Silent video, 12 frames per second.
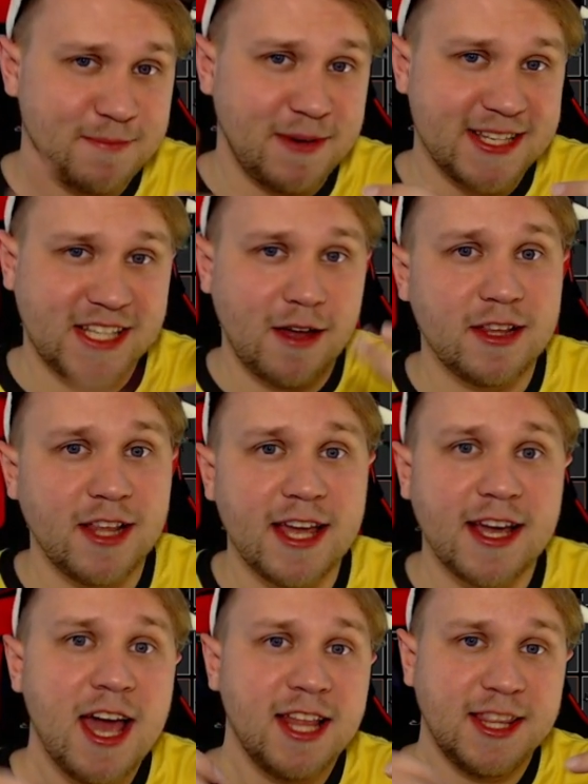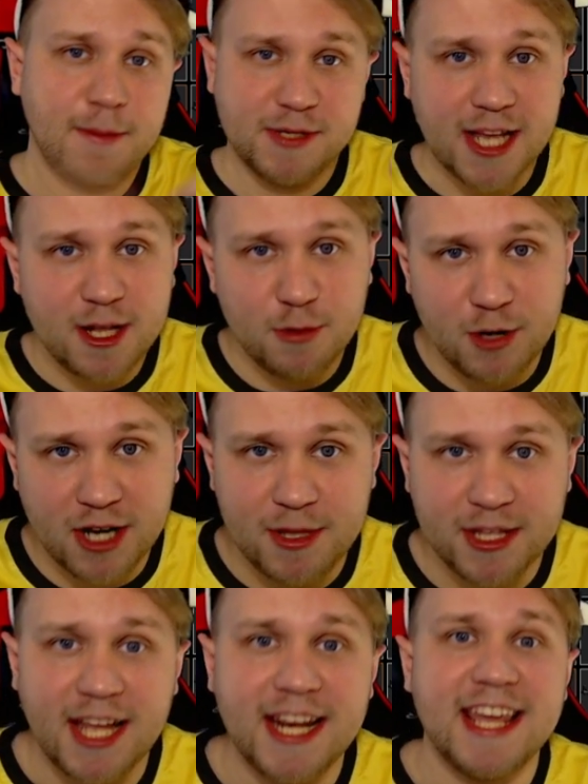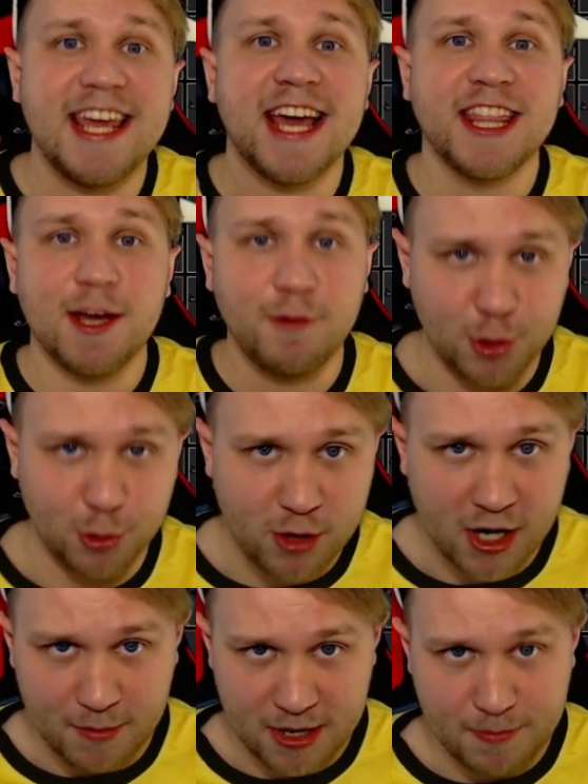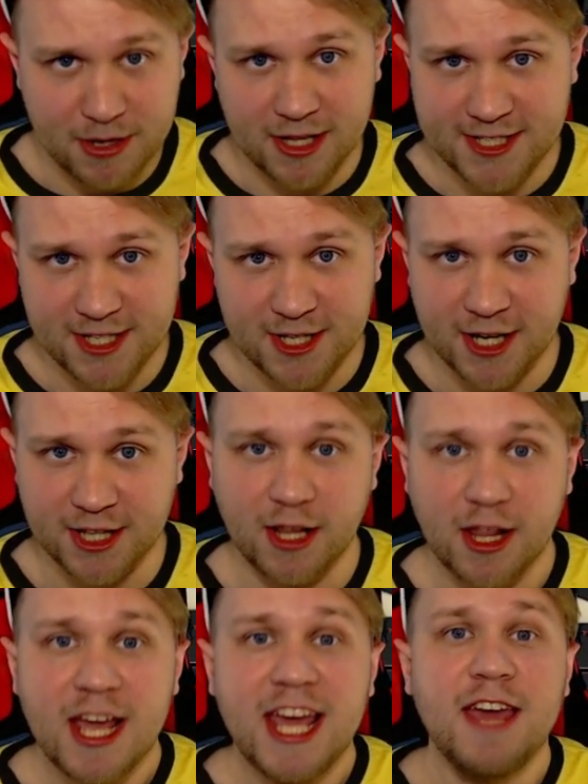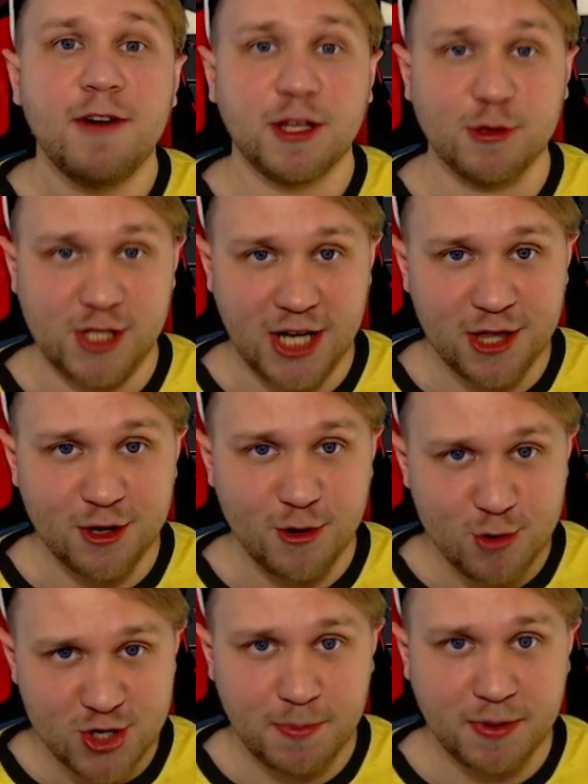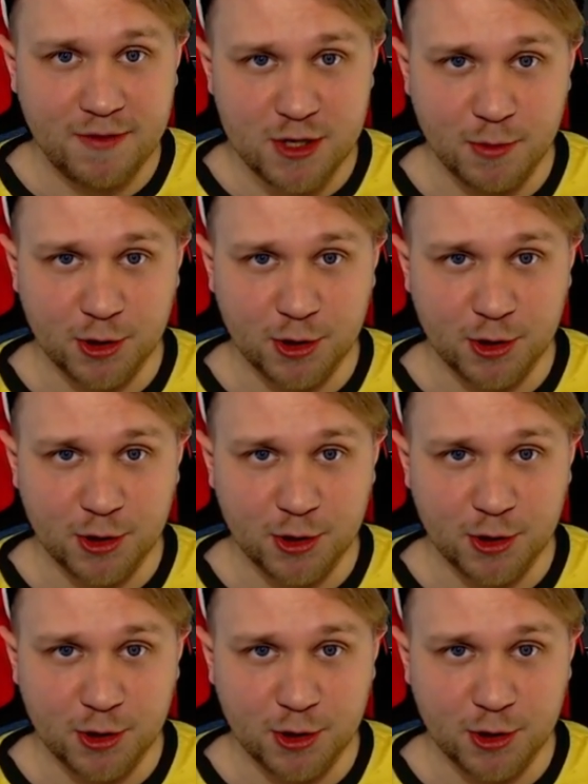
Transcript: поставить лайк, написать любой комментарий и одного друга ко мне пригласить на канал. И в эту среду уже подведем